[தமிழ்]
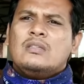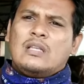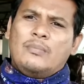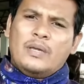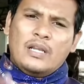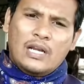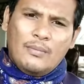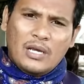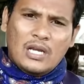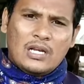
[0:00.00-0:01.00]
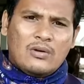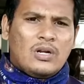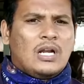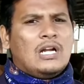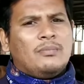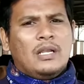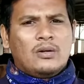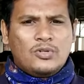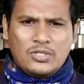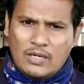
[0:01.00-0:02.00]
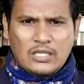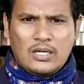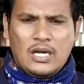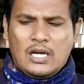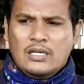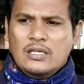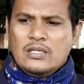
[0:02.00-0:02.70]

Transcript: சில பேர் கிராமங்களில் இருக்கிறவங்க நாட்டு பாலை குடிச்சு வளர்ந்துருக்காங்க